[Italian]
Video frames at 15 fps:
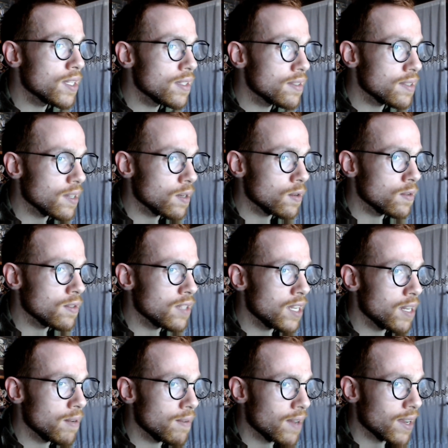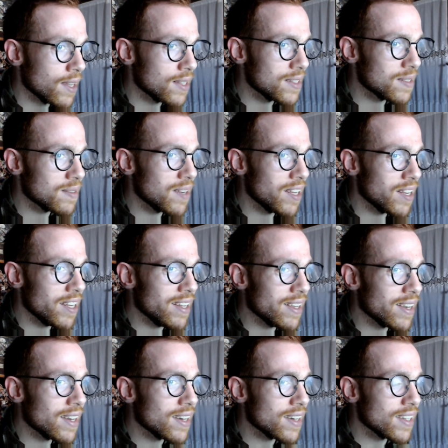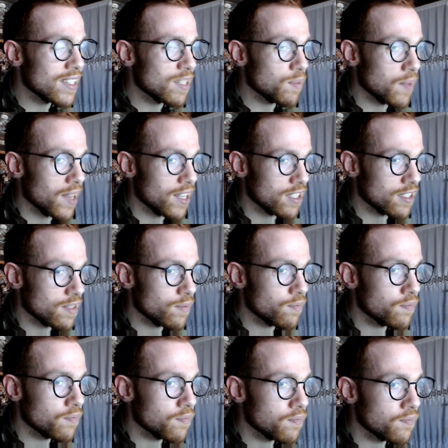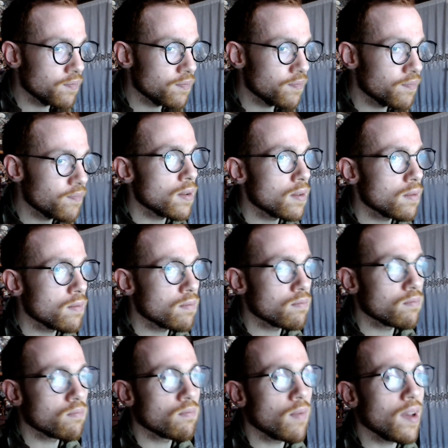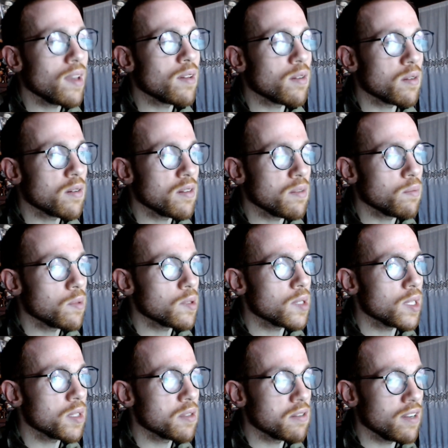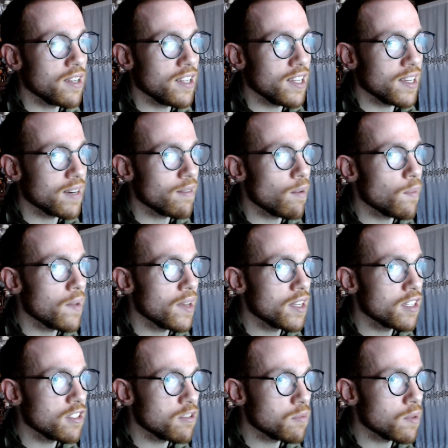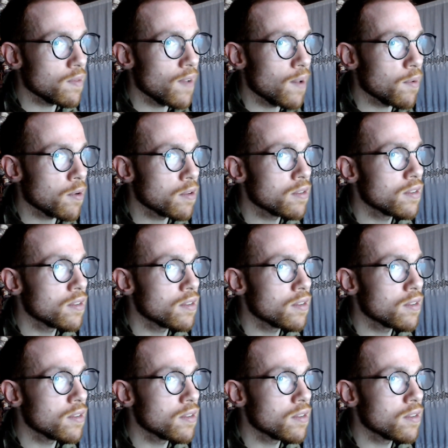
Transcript: secondi di una canzone lirica che ti piace. Ma io non ho l'impostazione lirica, vabbè, ci proviamo.